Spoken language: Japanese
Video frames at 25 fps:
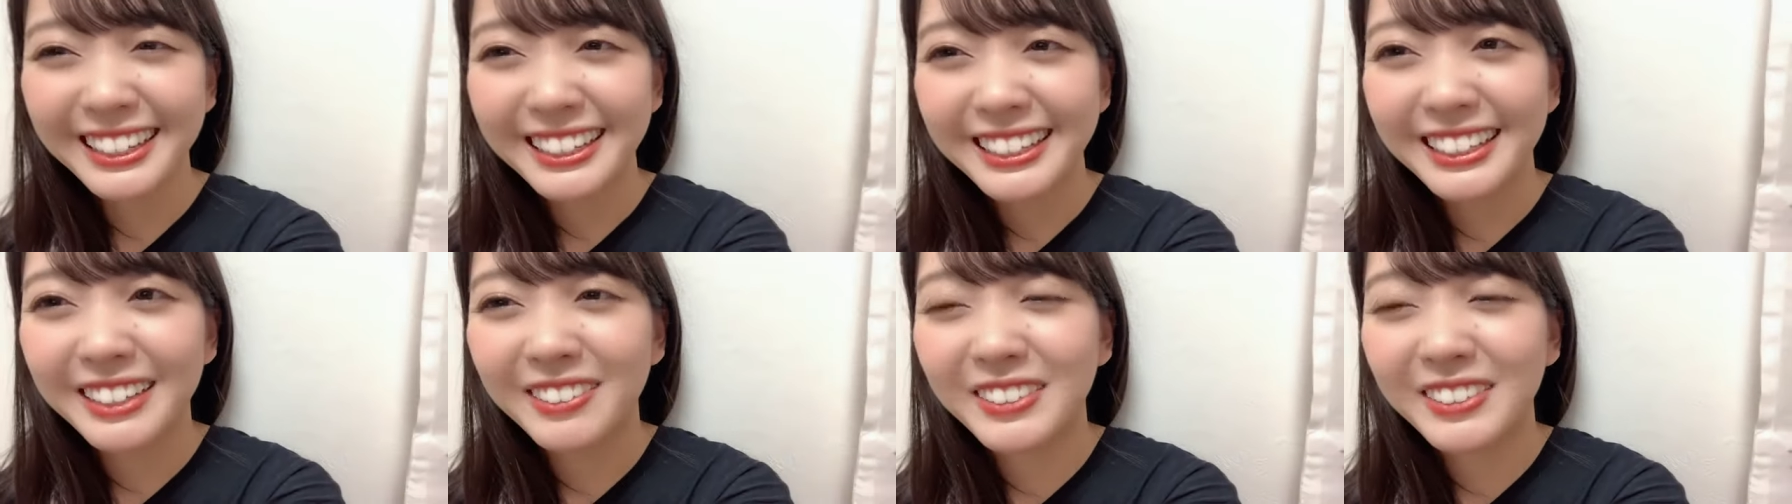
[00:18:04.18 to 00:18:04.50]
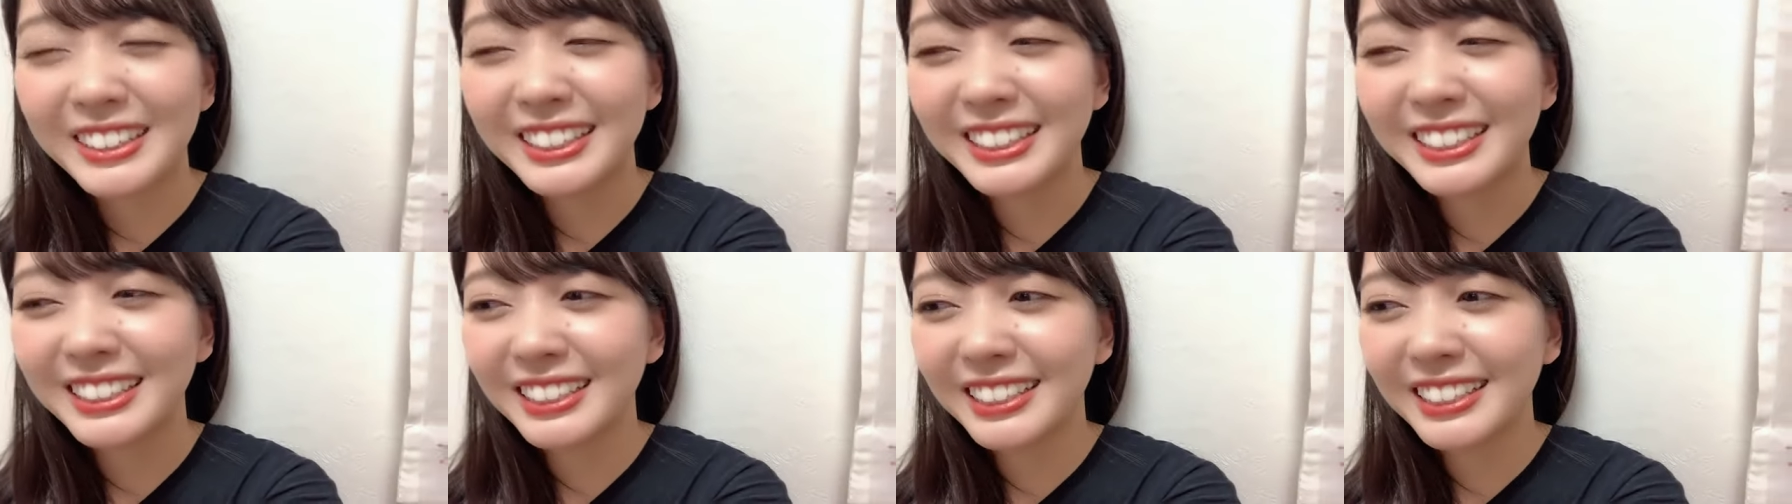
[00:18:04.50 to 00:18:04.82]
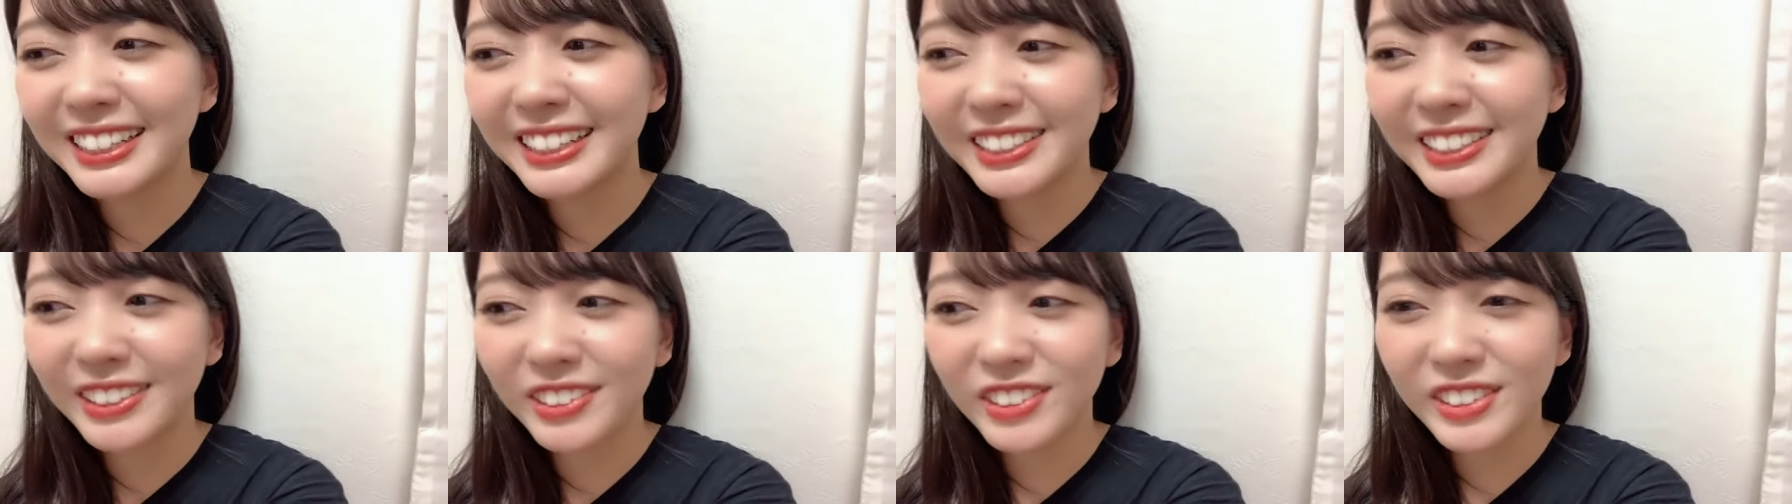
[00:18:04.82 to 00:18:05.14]
いや私
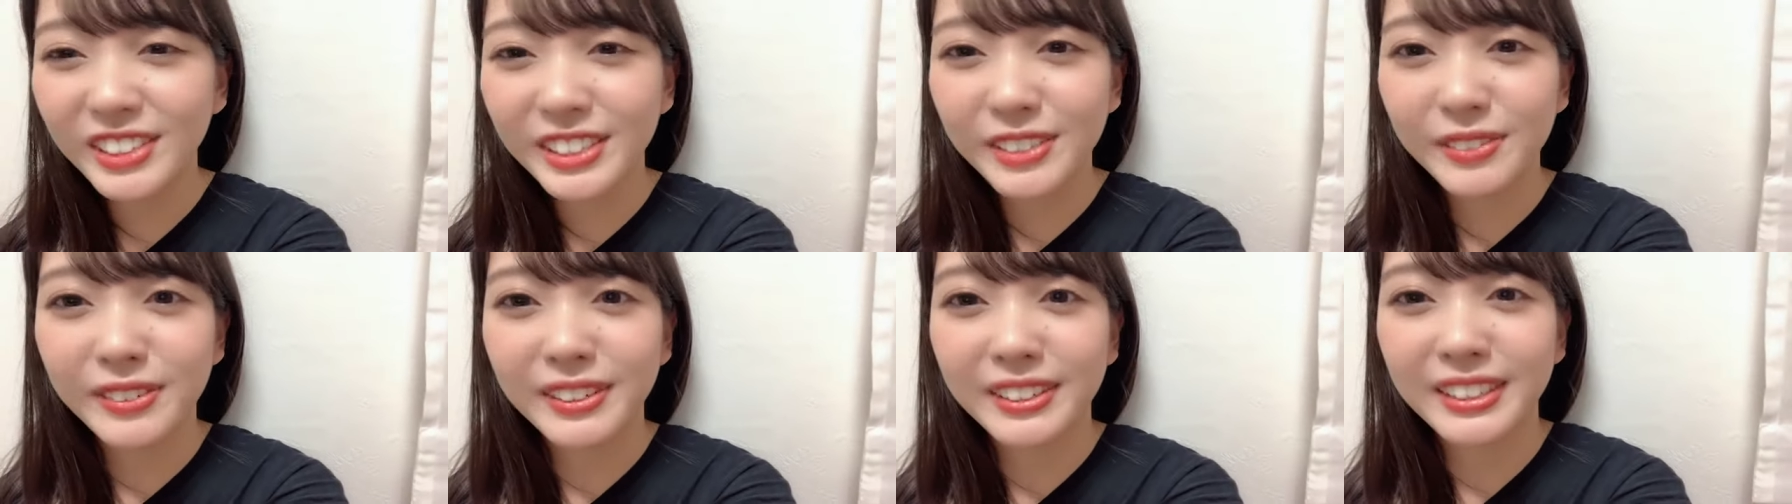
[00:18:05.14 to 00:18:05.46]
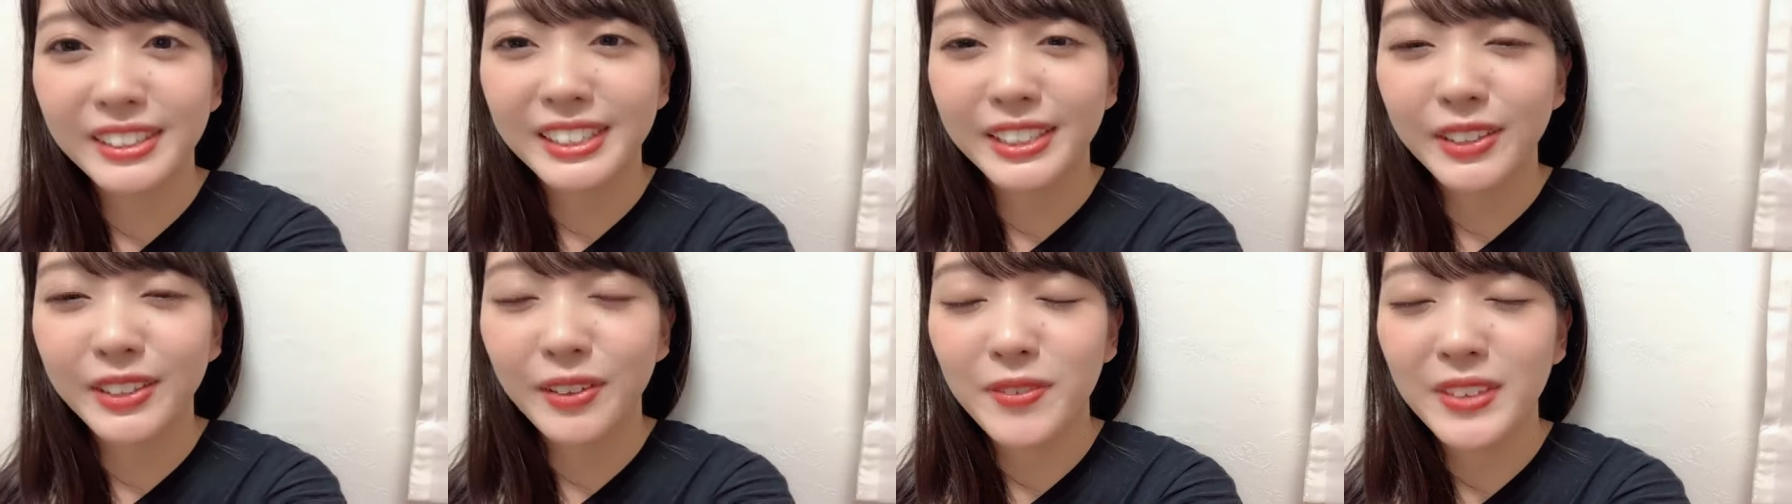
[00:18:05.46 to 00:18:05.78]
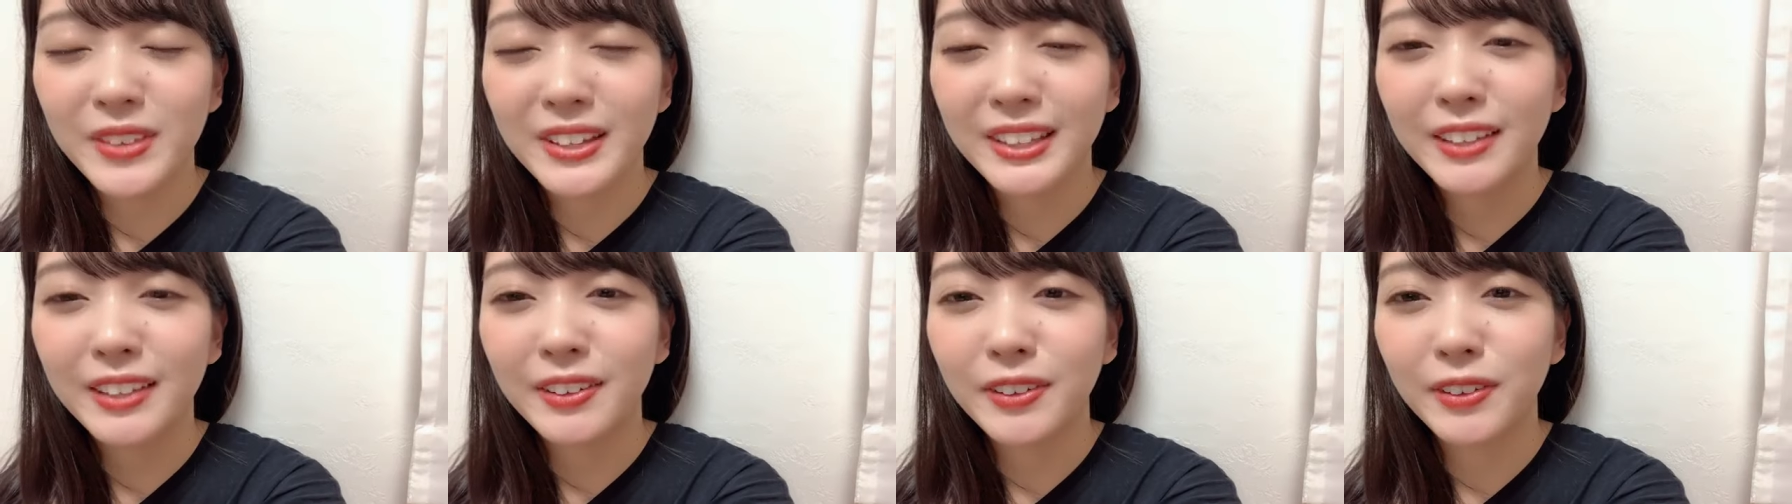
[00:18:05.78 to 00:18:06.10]
が0時までした
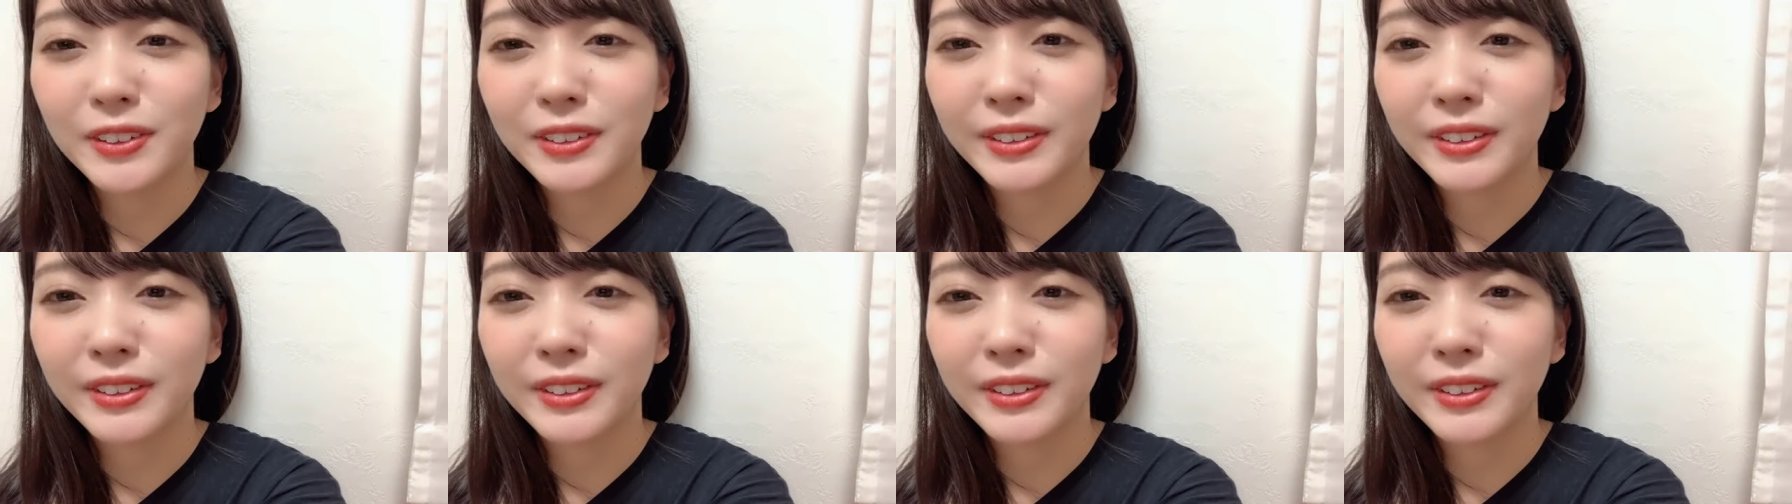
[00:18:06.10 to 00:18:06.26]
みんなは